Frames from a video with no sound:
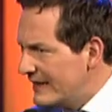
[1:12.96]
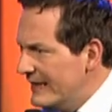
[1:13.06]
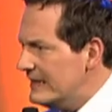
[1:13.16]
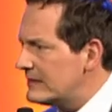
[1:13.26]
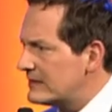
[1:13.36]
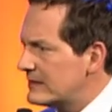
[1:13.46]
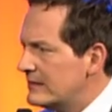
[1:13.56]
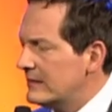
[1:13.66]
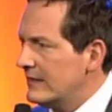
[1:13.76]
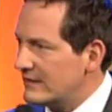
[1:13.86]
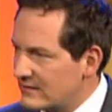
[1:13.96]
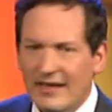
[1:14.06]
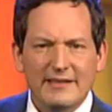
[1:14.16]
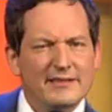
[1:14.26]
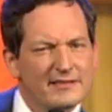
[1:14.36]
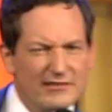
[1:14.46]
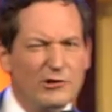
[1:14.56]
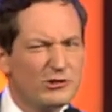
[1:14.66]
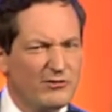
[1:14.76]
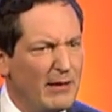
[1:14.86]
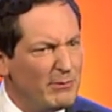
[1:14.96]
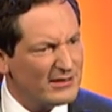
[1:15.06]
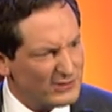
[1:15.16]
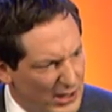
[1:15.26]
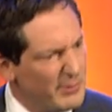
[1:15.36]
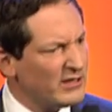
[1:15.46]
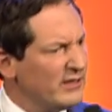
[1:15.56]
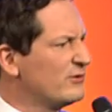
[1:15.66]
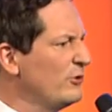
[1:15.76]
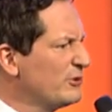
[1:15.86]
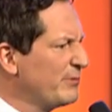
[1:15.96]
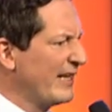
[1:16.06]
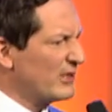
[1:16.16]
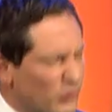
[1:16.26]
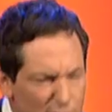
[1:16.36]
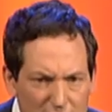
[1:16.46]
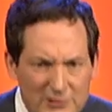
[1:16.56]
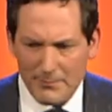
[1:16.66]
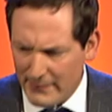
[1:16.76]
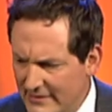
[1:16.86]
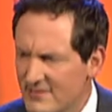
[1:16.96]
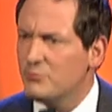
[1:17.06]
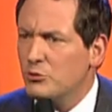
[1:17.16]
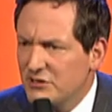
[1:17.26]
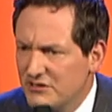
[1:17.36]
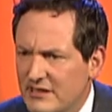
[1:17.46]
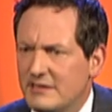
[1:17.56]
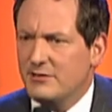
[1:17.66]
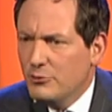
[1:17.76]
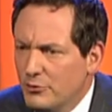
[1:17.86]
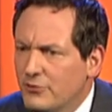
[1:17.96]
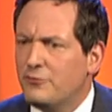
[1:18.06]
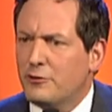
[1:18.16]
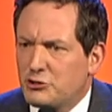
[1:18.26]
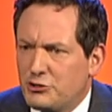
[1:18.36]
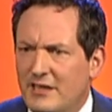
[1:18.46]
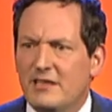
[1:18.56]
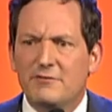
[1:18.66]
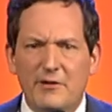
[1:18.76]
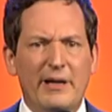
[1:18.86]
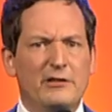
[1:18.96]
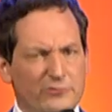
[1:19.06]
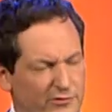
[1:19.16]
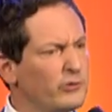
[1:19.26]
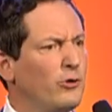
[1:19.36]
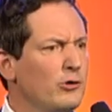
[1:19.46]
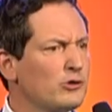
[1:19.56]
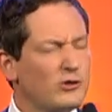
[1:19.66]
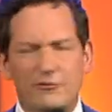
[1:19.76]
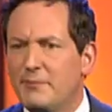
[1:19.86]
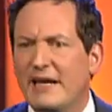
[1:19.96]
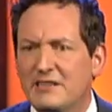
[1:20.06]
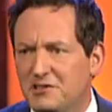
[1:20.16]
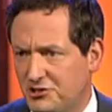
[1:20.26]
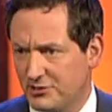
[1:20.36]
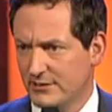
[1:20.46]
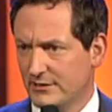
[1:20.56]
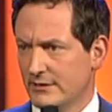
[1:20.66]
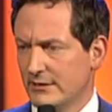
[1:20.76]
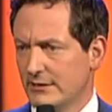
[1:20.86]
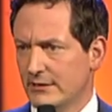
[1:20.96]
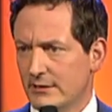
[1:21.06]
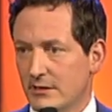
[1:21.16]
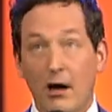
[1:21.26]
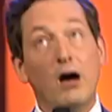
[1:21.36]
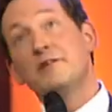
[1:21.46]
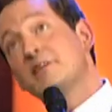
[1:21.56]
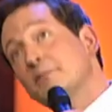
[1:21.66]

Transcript: gilt in Zeiten der CO2-Belastung immer noch als Glücksbringer. Entschuldigung, der Mann symbolisiert die unvollständige Verbrennung von Kohlenstoff, mehr nicht oh, ich